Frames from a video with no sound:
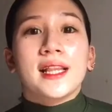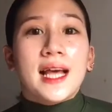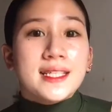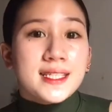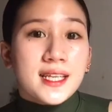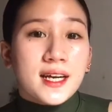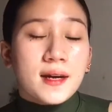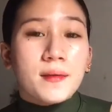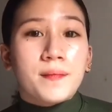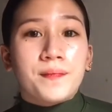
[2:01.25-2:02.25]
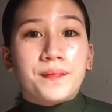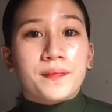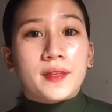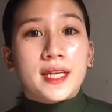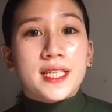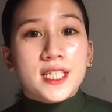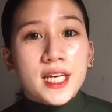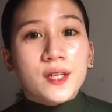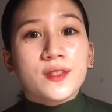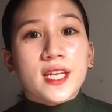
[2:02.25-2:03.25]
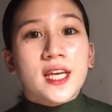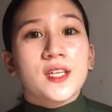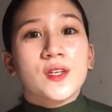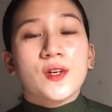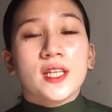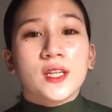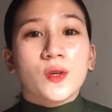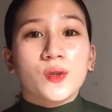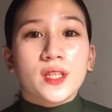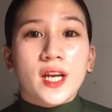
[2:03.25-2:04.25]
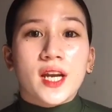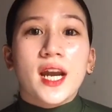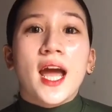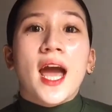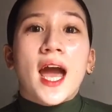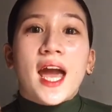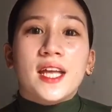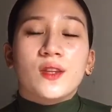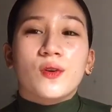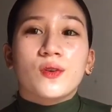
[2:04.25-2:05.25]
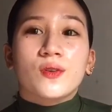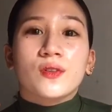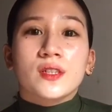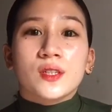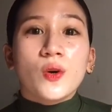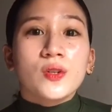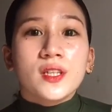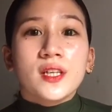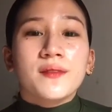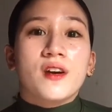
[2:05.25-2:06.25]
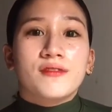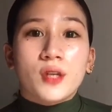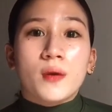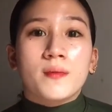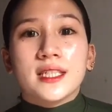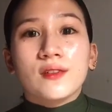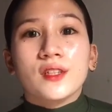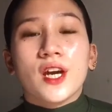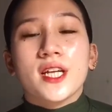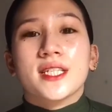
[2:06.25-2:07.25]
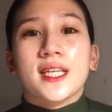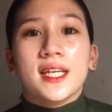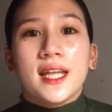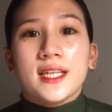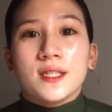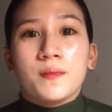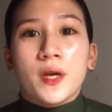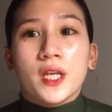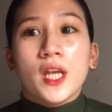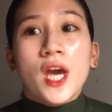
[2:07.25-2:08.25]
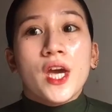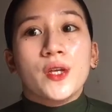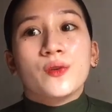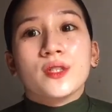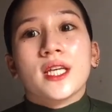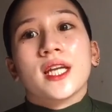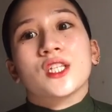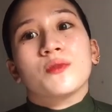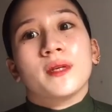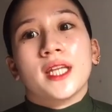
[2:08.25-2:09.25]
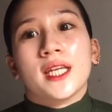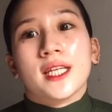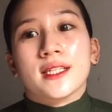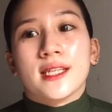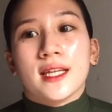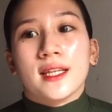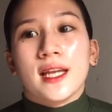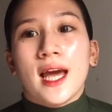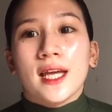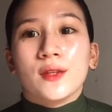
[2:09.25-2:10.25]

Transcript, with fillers: Last na i-share ko sa inyo na toner ay itong toner from Health Girl Skin Expert, yung sa rejuvenating set nila.